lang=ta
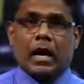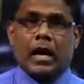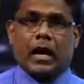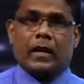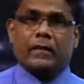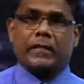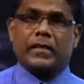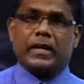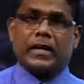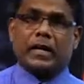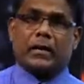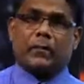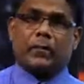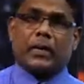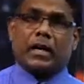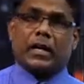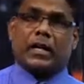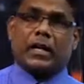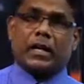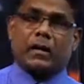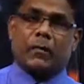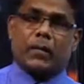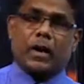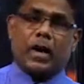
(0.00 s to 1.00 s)
அந்த
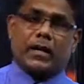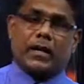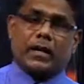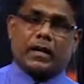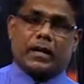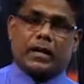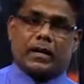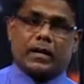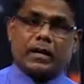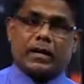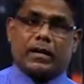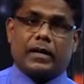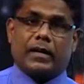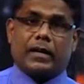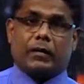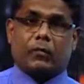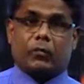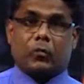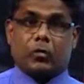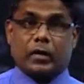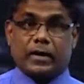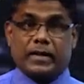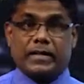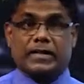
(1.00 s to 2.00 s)
மக்கமா நகரிலே
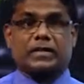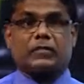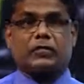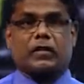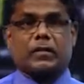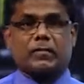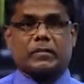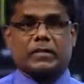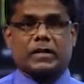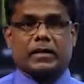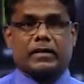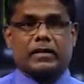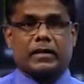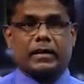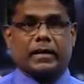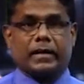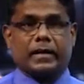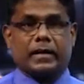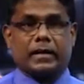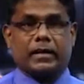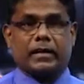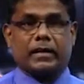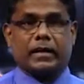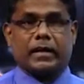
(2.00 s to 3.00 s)
குறைசி வம்சத்திலே
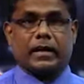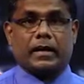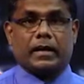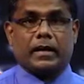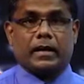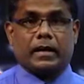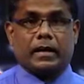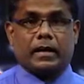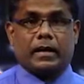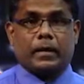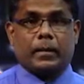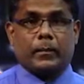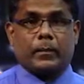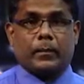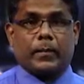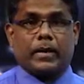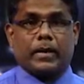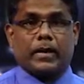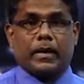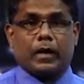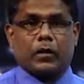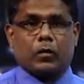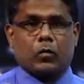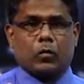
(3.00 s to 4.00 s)
இருந்த
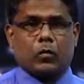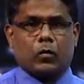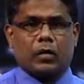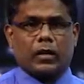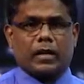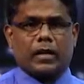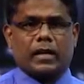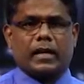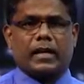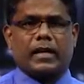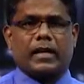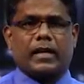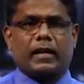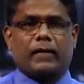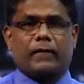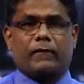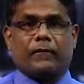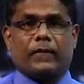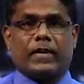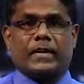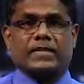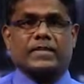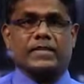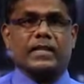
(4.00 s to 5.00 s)
மிக குறுகிய
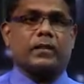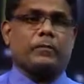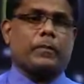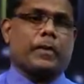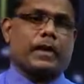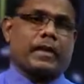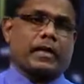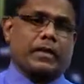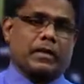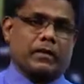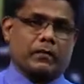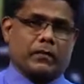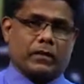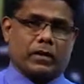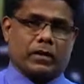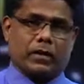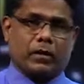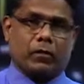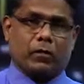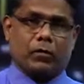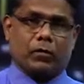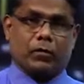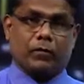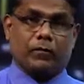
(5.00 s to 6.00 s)
வசதி
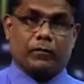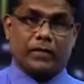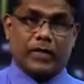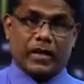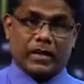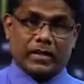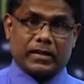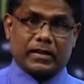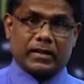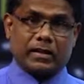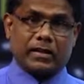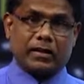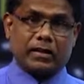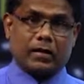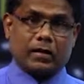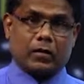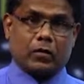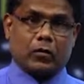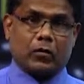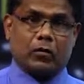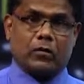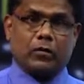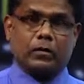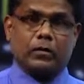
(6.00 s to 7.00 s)
படைத்தவர்களுள்
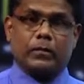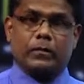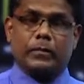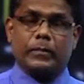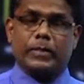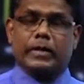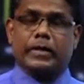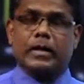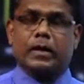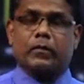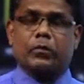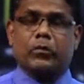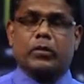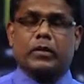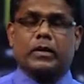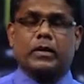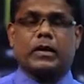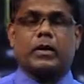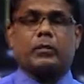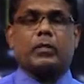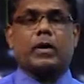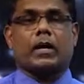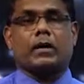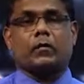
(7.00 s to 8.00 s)
வர்த்தகர்களுள் மிக
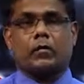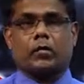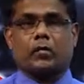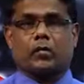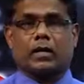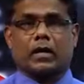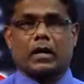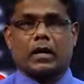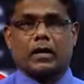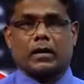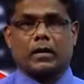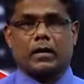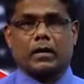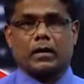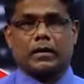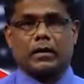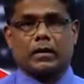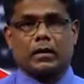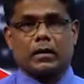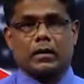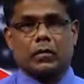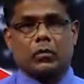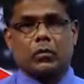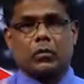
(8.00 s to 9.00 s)
முக்கியமான ஒருவராக
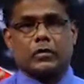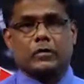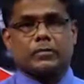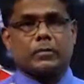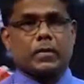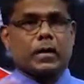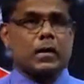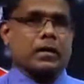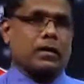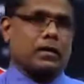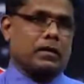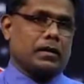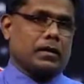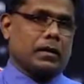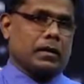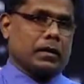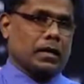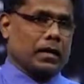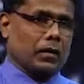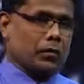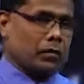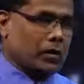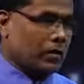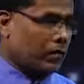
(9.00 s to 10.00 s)
உஸ்மான் அலி
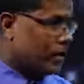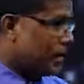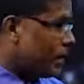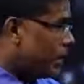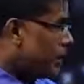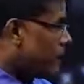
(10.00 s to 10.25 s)
அல்லாவுன் அவர்கள்